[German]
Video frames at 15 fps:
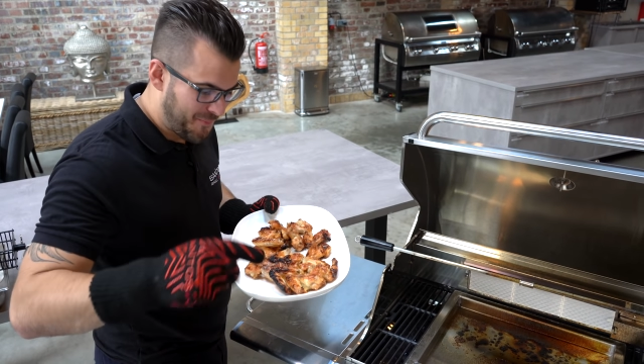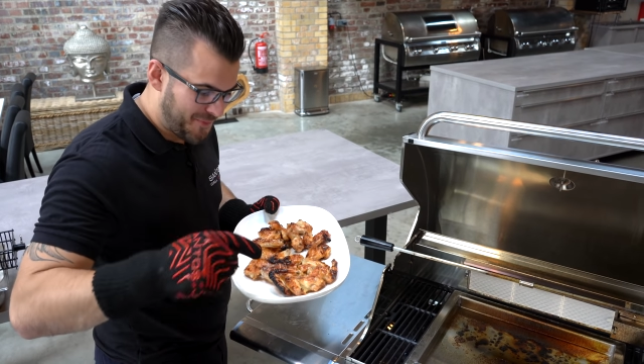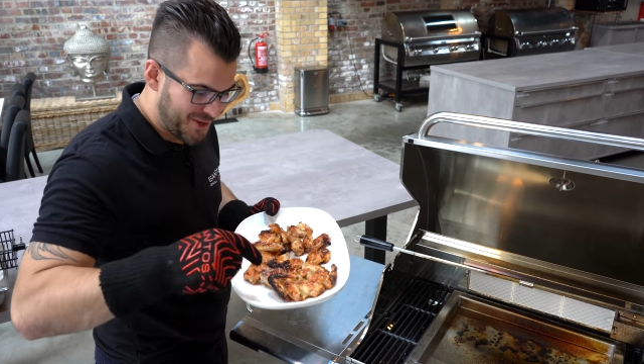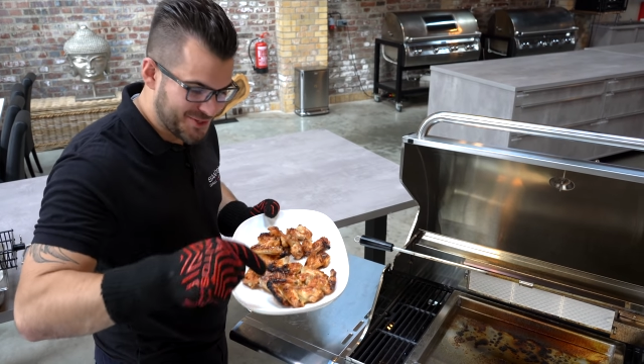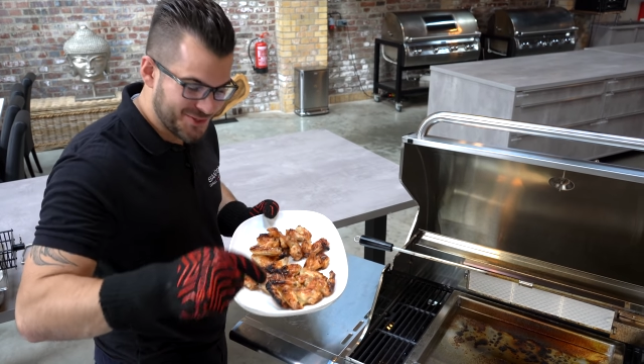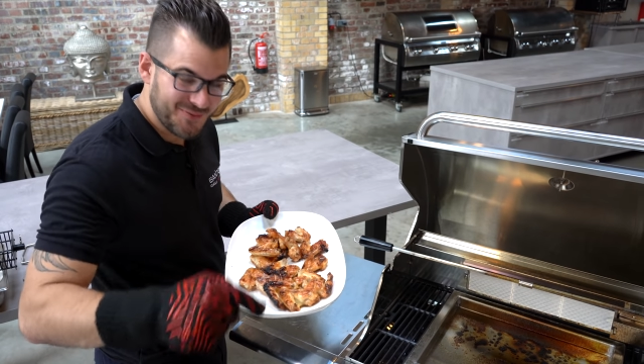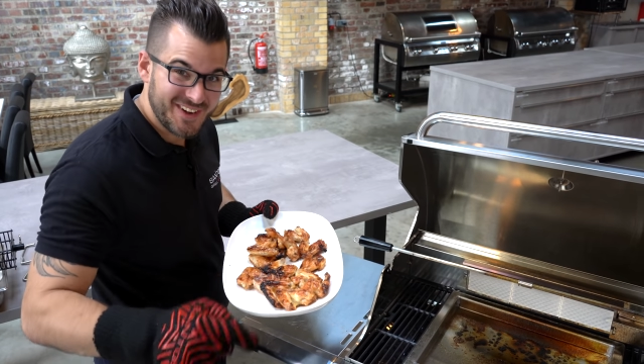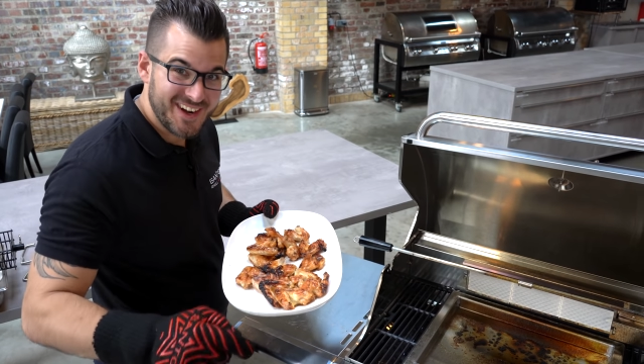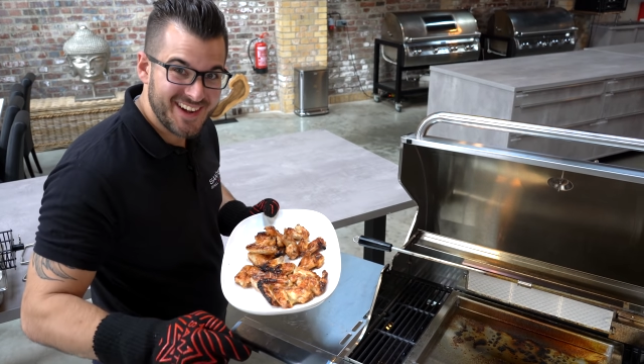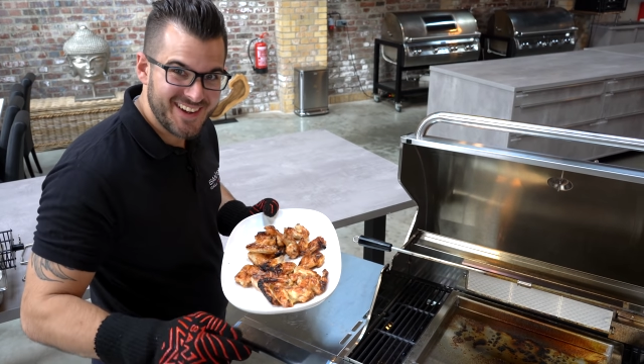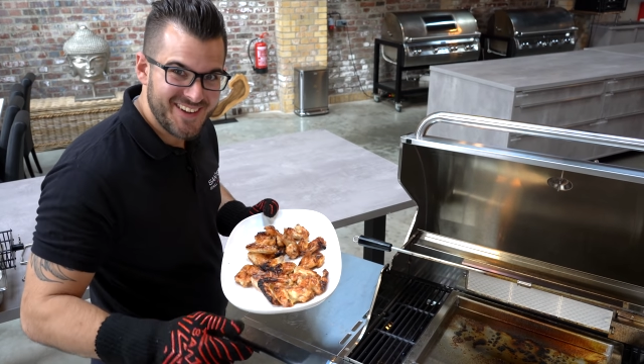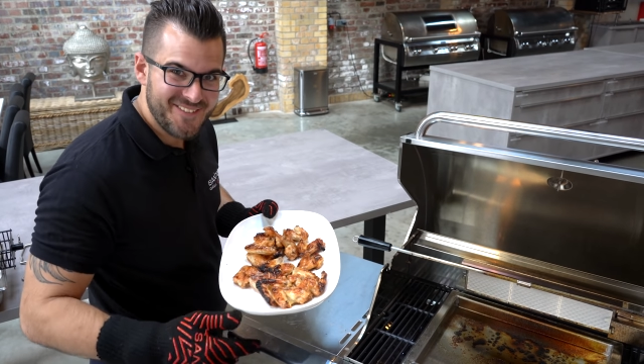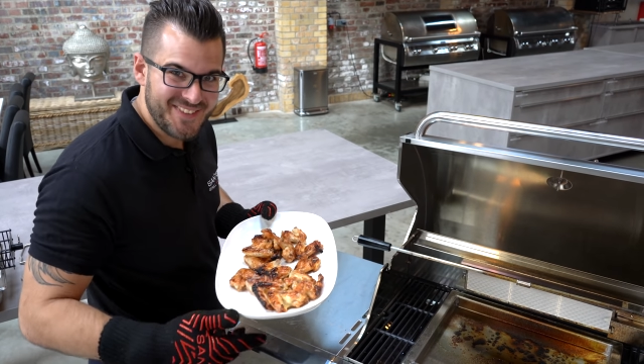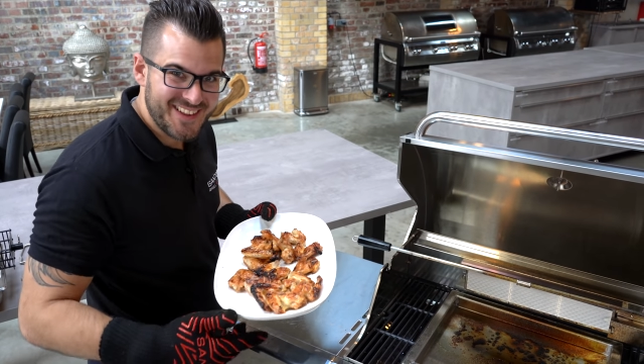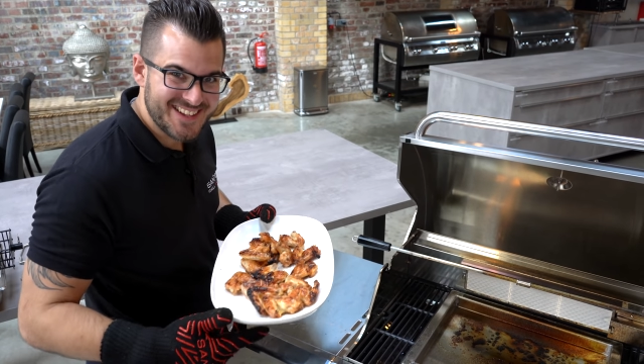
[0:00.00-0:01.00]
kommt ja schon
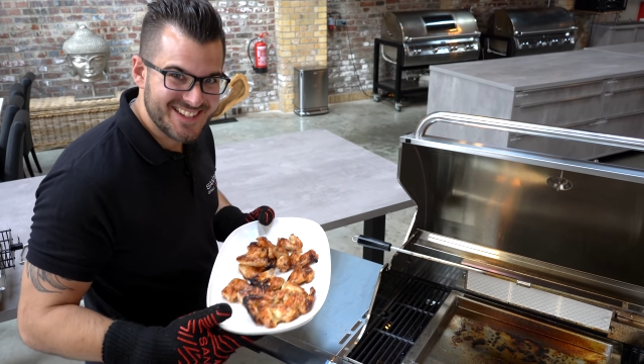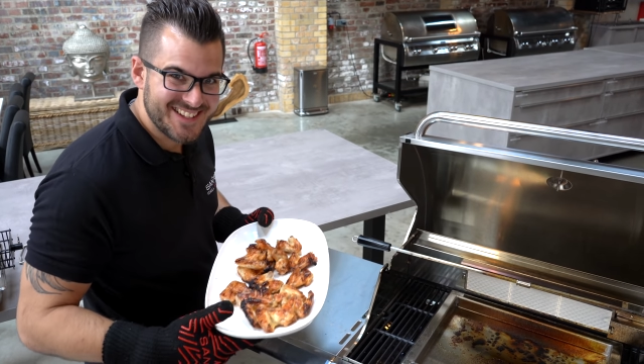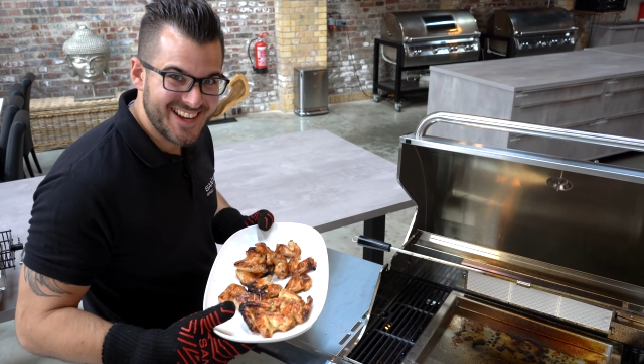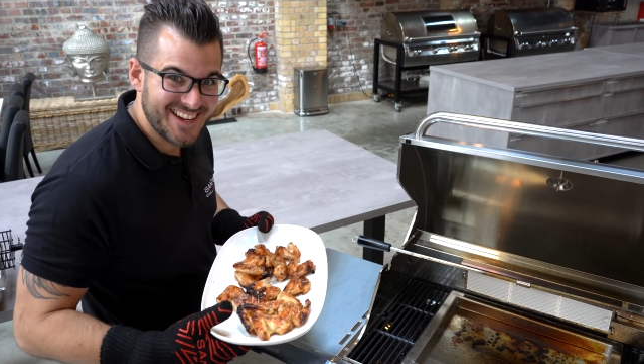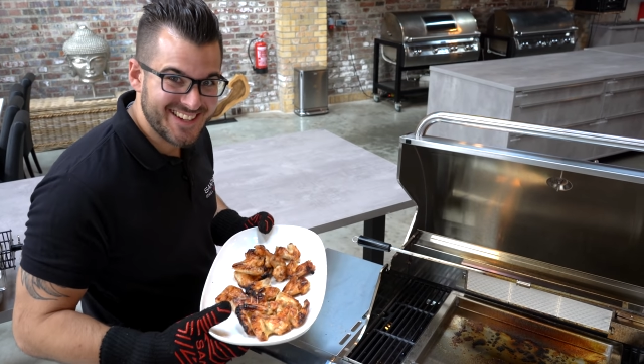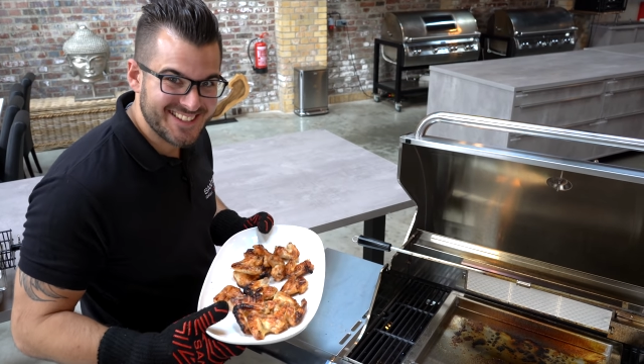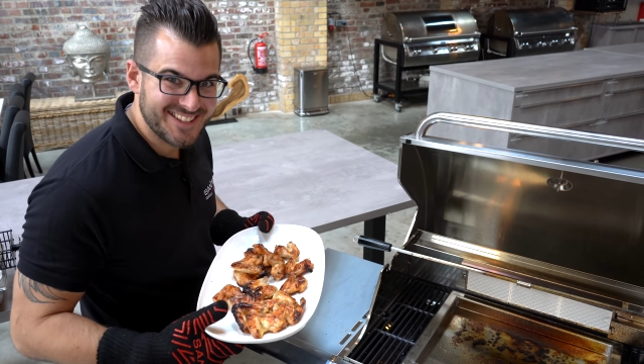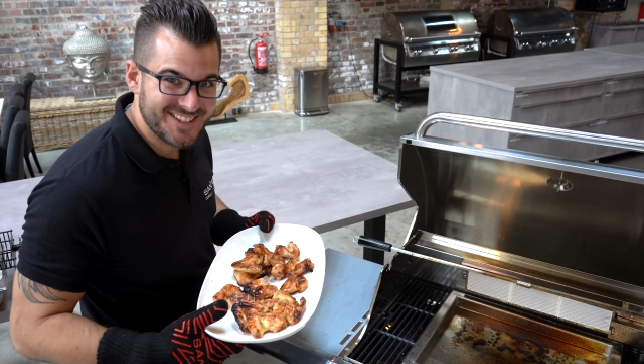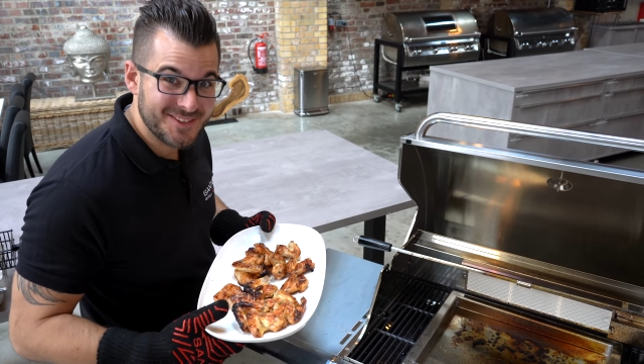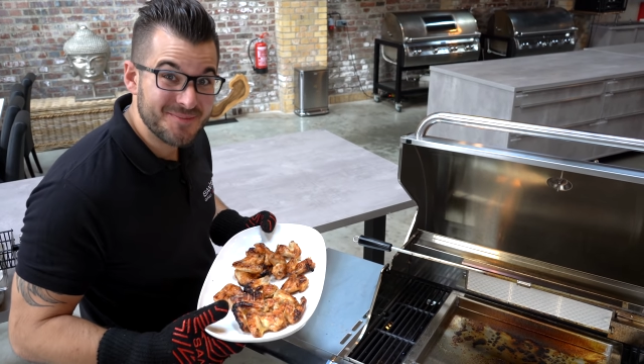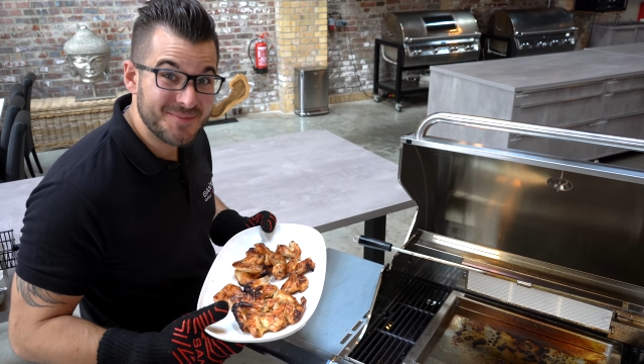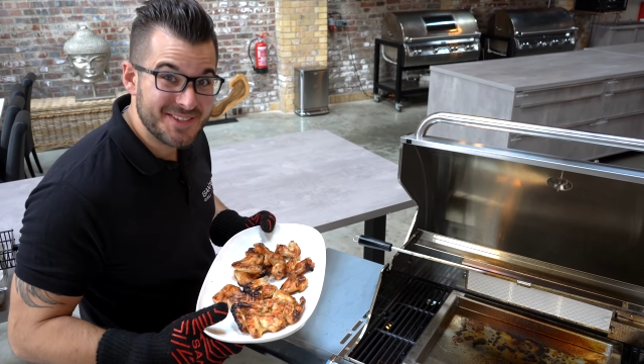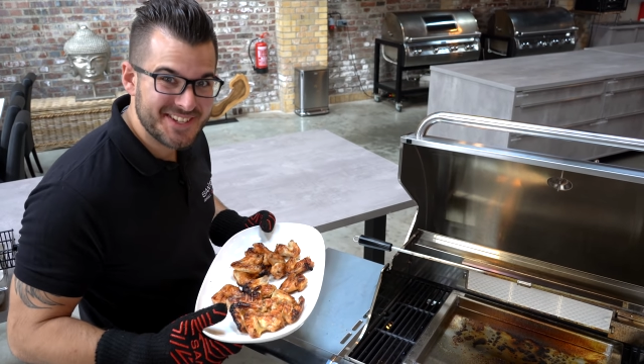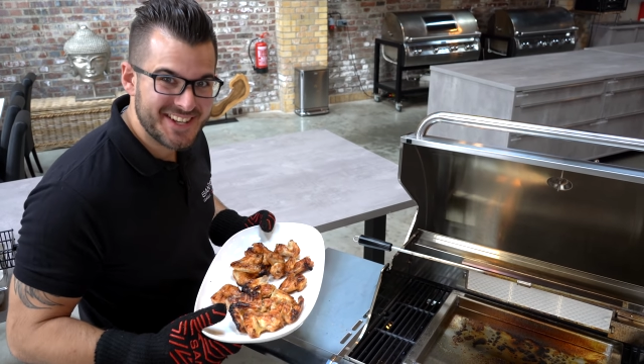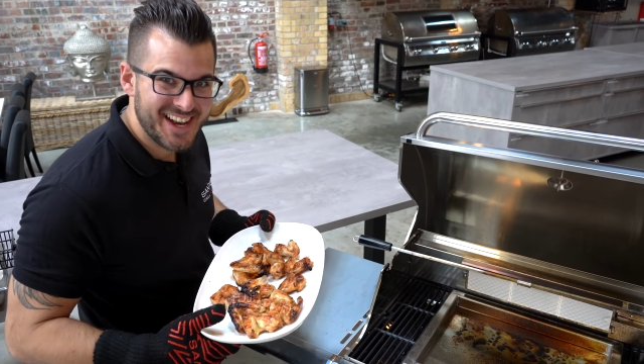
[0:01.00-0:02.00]
wieder das
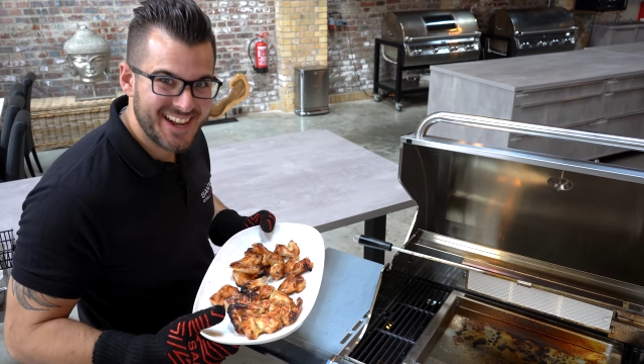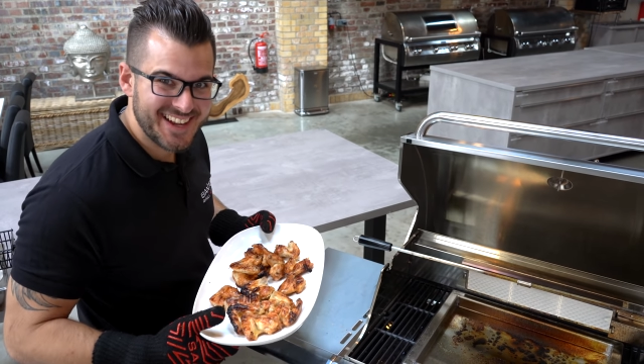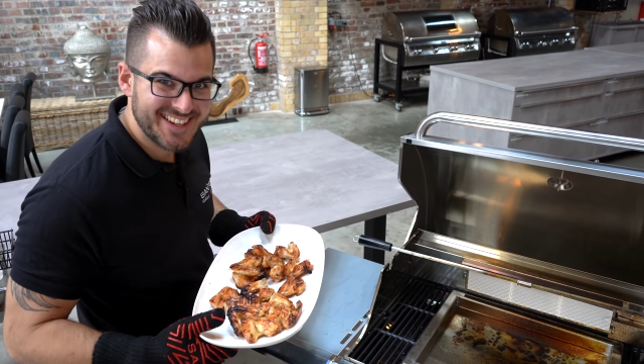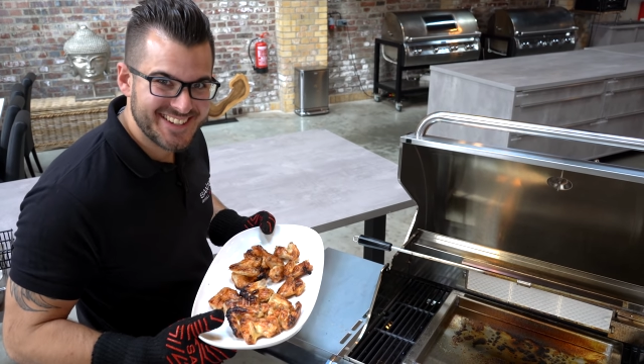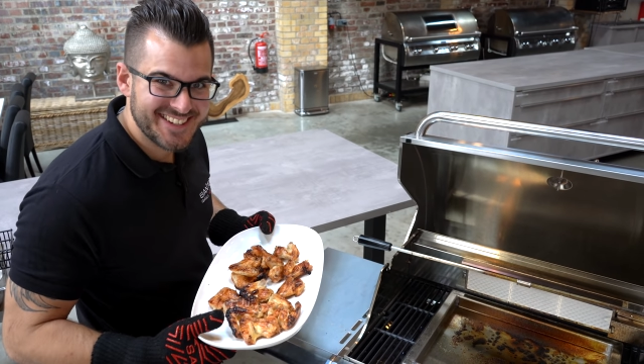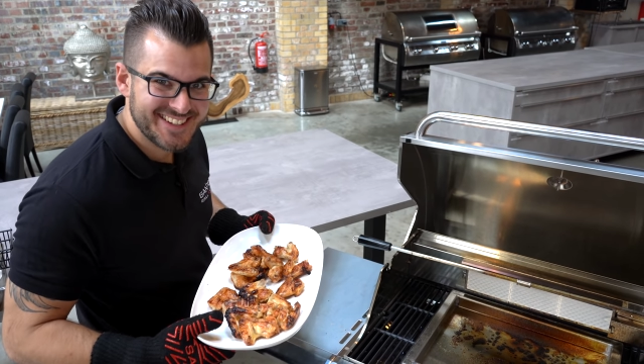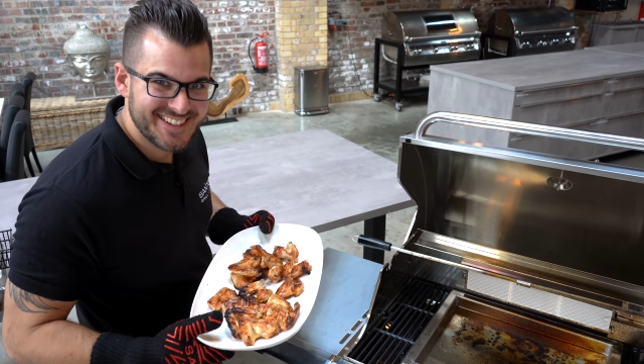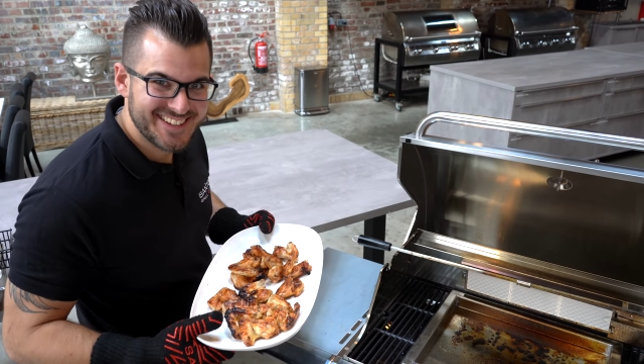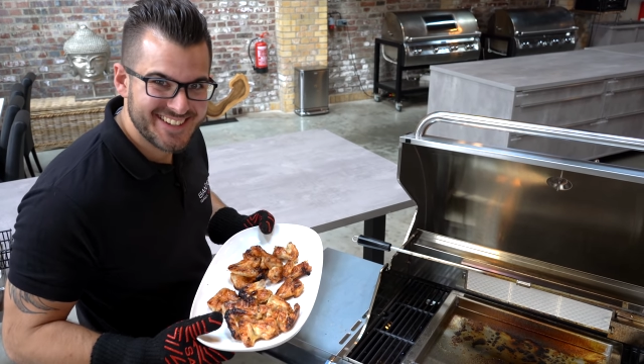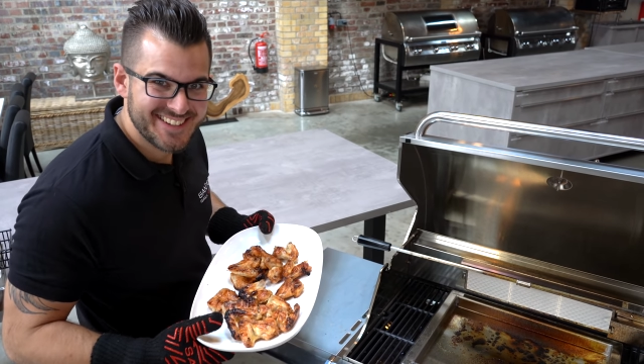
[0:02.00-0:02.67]
nächste. Bis gleich.